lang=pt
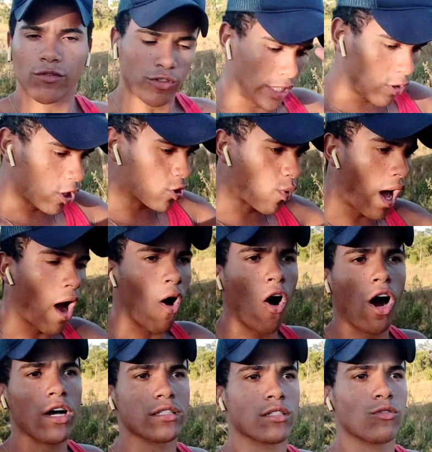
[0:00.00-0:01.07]
você gosta de uma
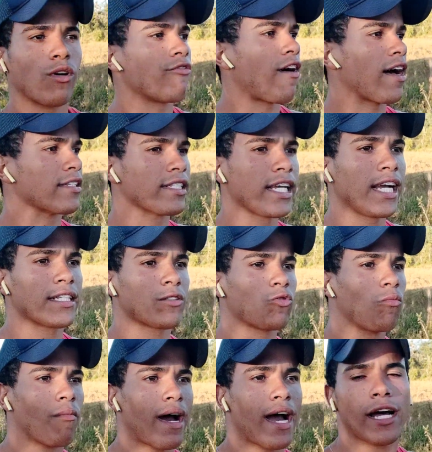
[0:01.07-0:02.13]
roça, de uma fazenda, de
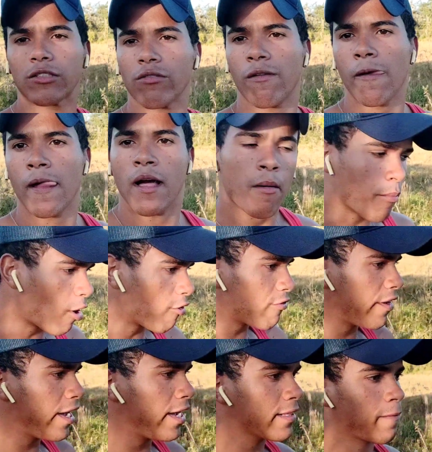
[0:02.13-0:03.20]
um mato,
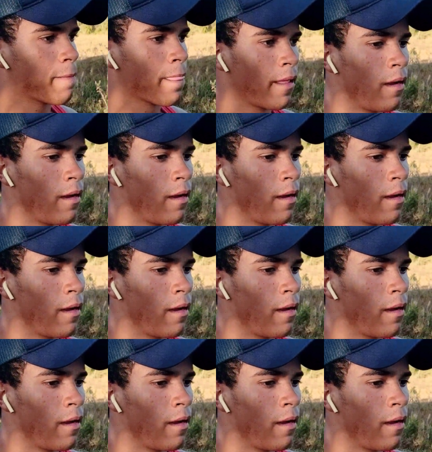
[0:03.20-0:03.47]
aproveita.